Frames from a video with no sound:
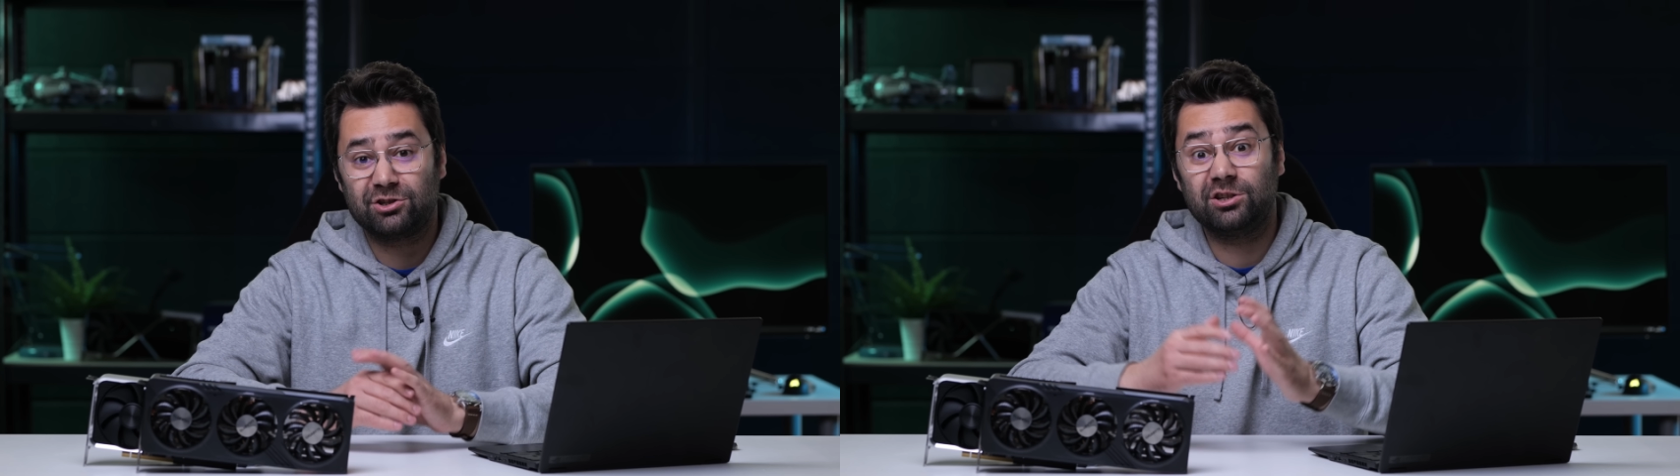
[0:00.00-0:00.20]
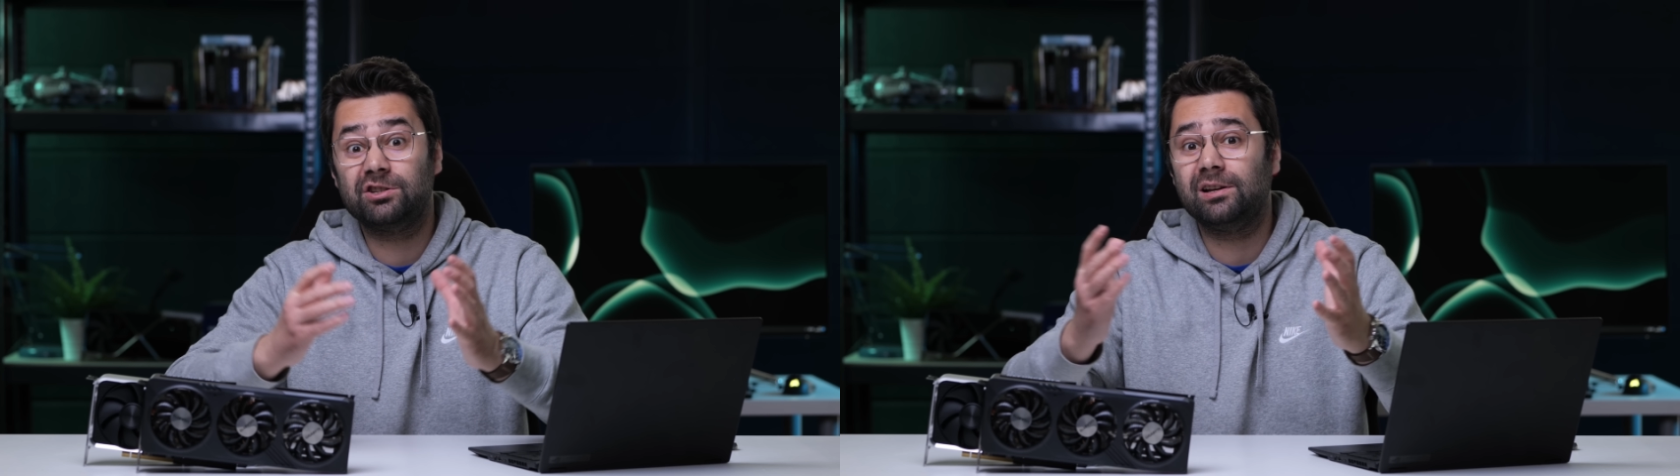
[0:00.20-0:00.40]

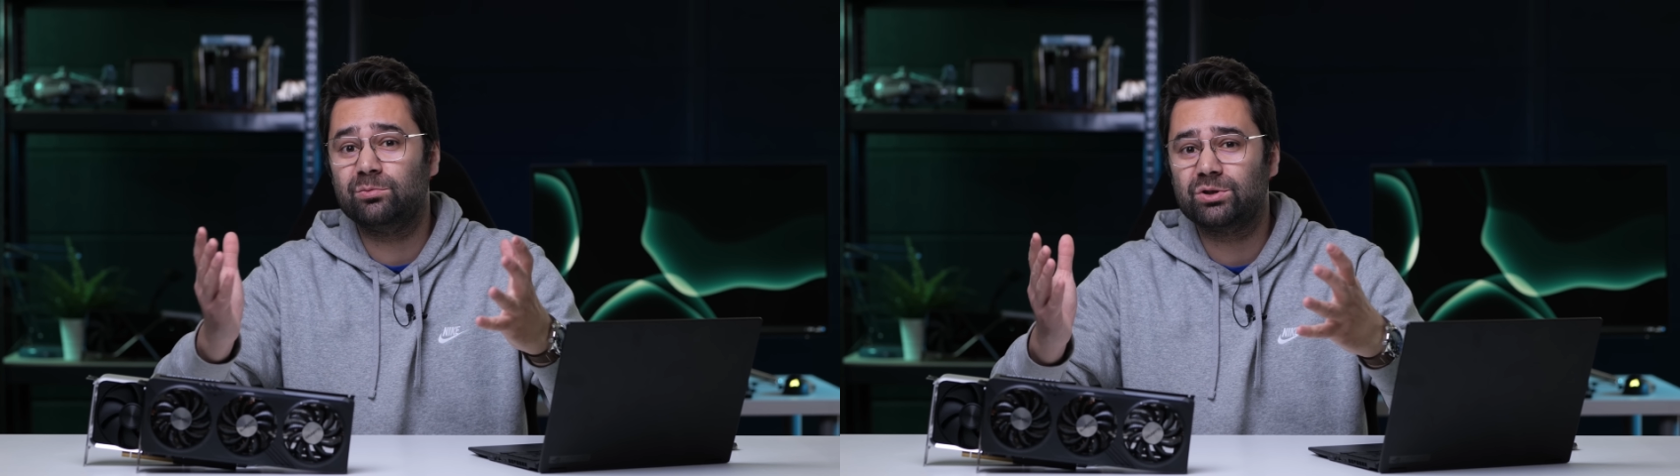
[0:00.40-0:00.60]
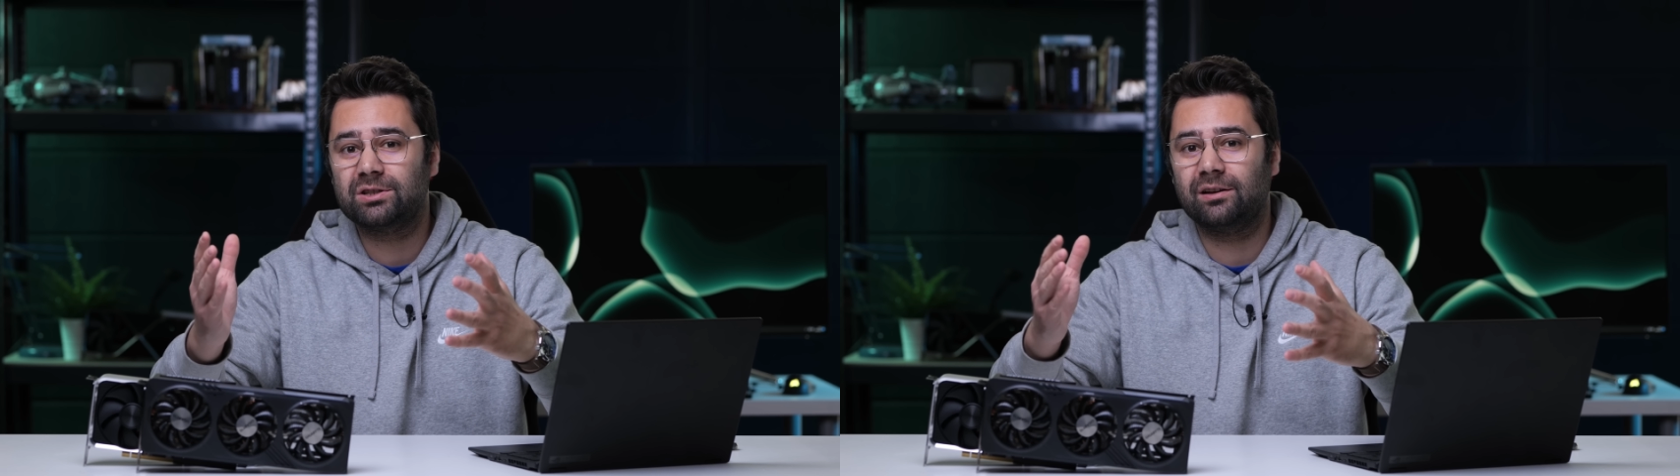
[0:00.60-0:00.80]
czy
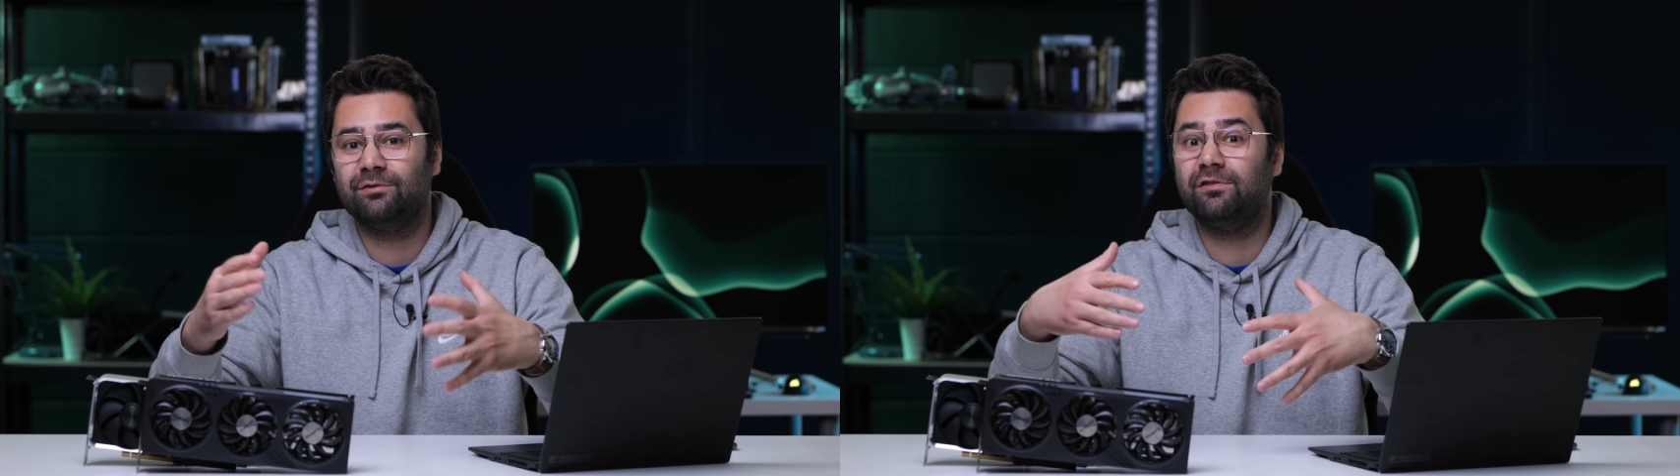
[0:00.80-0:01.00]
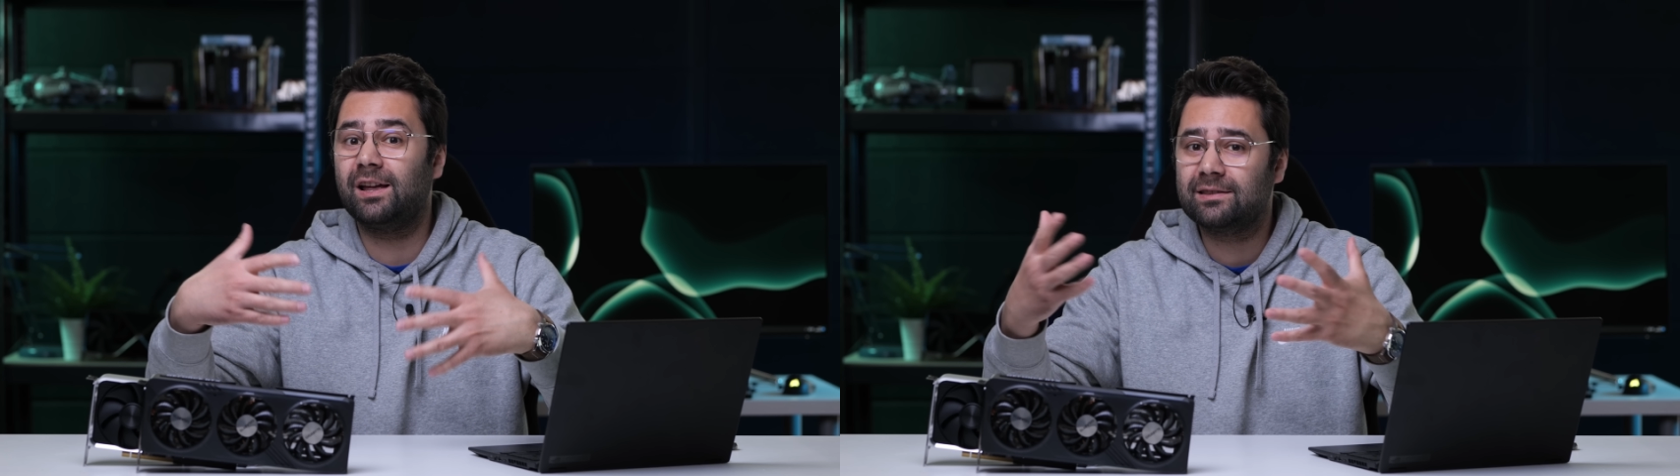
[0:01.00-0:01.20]
chcielibyście
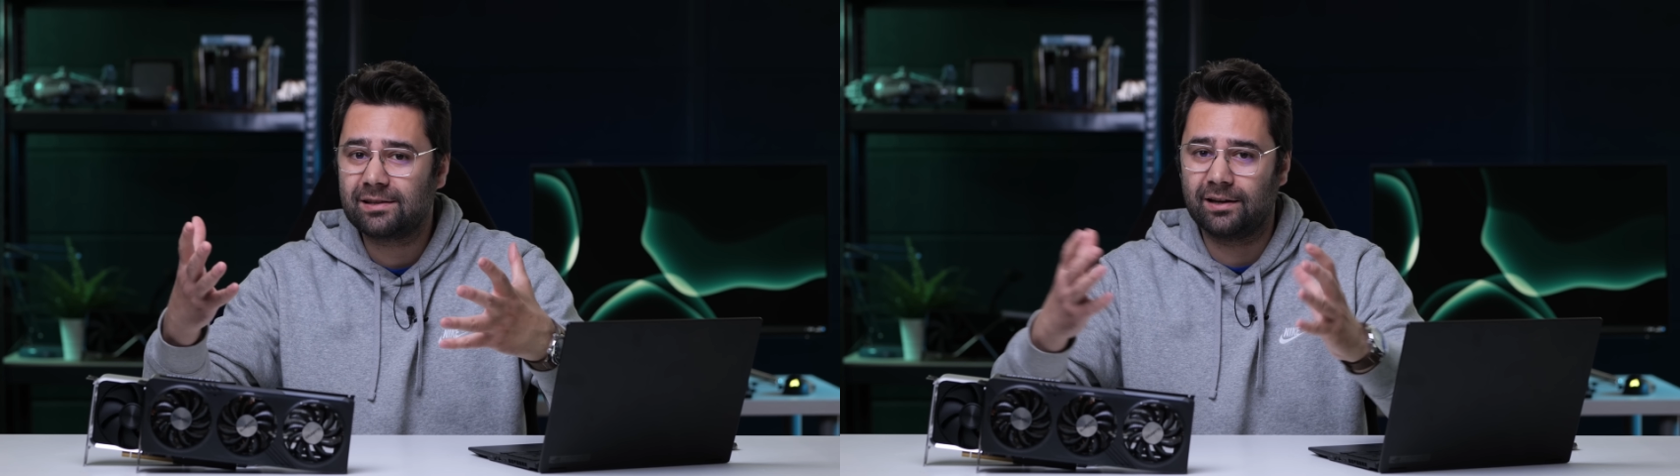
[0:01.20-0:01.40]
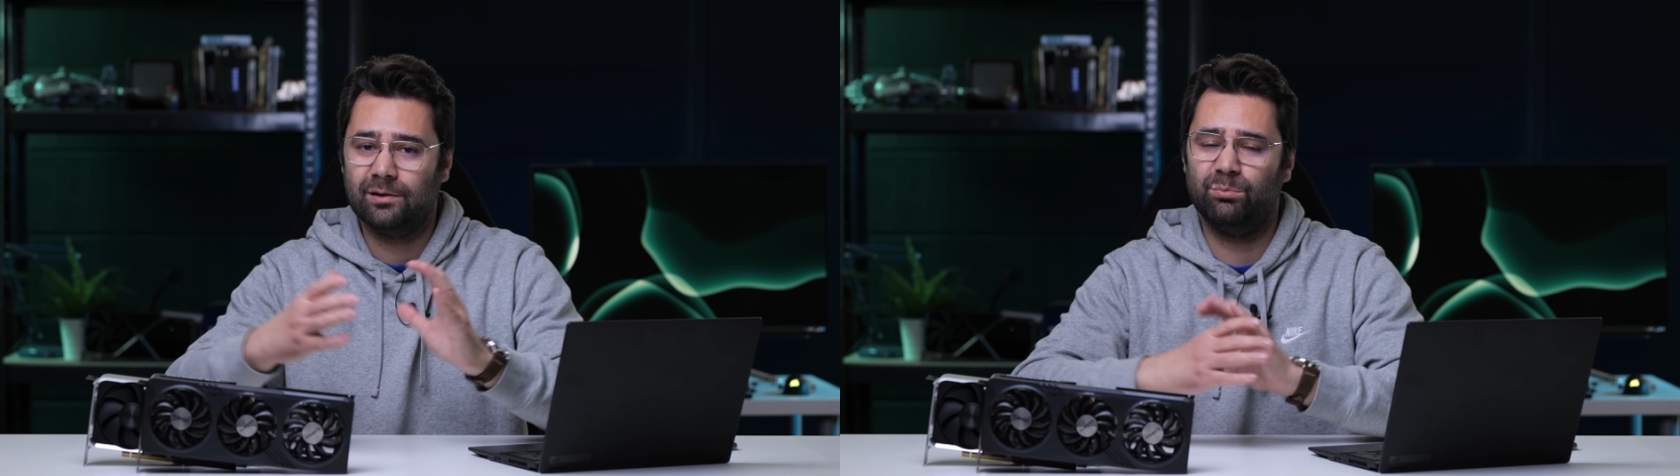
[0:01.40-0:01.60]

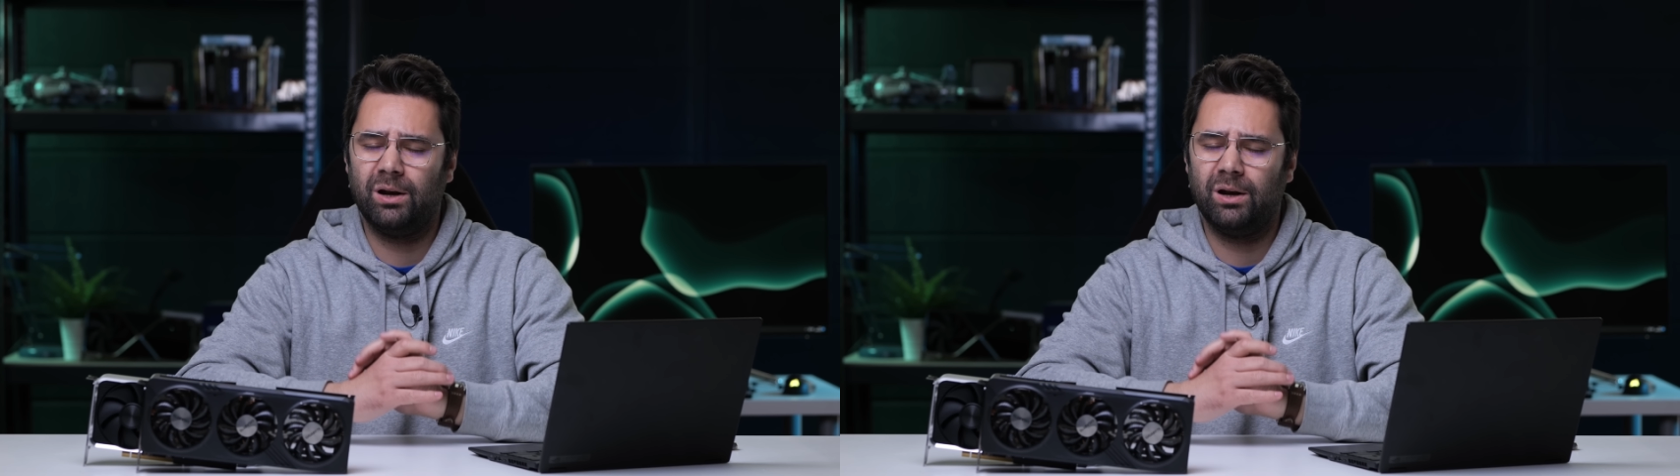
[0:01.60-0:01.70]
więcej